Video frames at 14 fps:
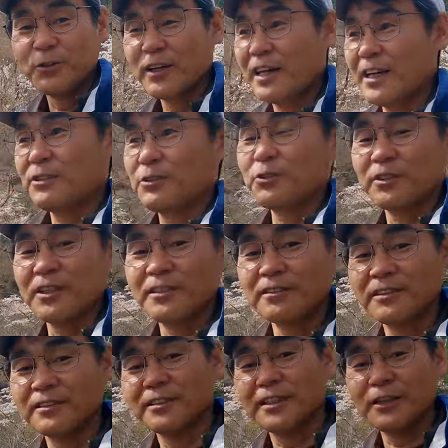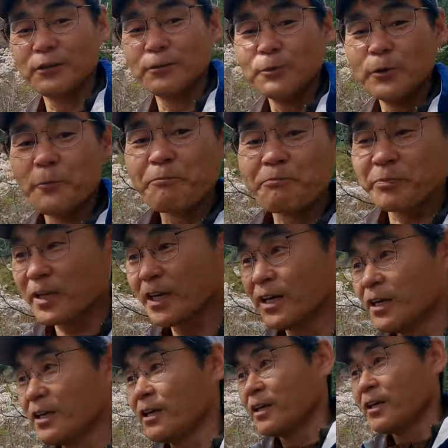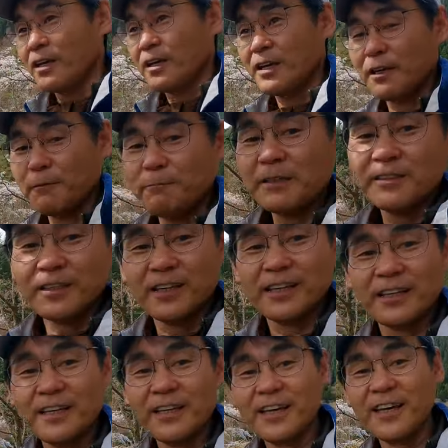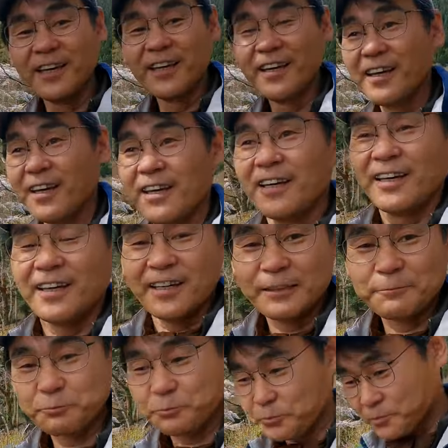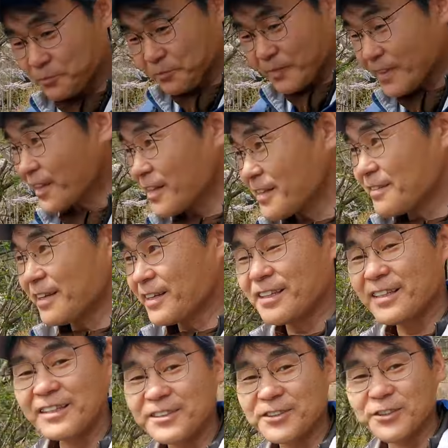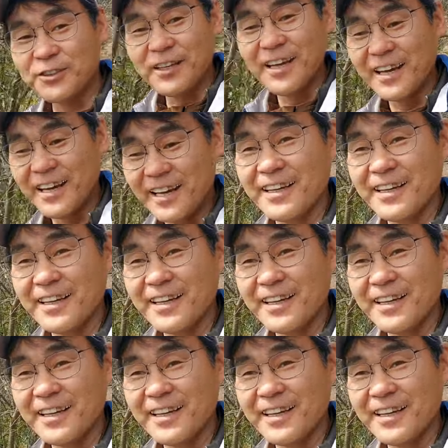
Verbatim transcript: 動画撮ってるんですけれども、えやっぱりね、えー最近ちょっとね